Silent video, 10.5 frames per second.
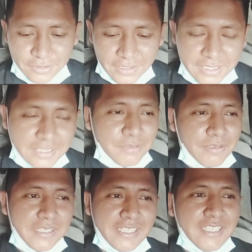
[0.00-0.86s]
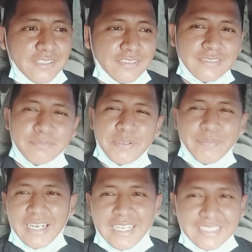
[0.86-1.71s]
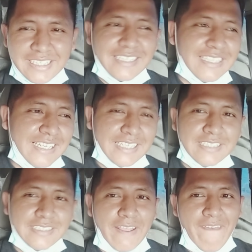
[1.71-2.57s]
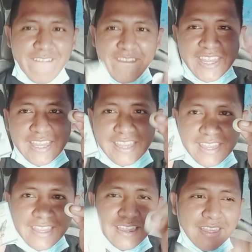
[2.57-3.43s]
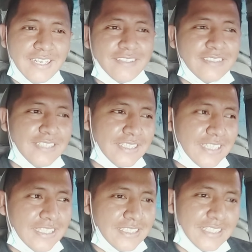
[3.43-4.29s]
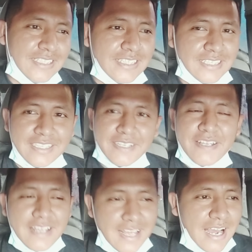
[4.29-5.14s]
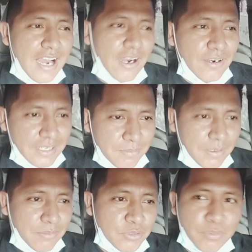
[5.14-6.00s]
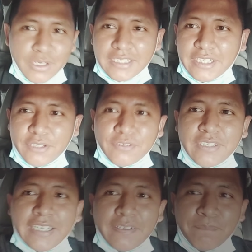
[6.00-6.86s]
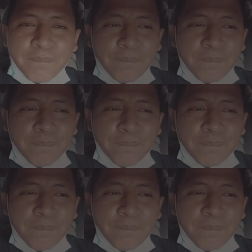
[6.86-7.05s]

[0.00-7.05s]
Dio 15 bolivianitos. Primera casera del día 15. A las 10.15. Ahora vamos por la segunda.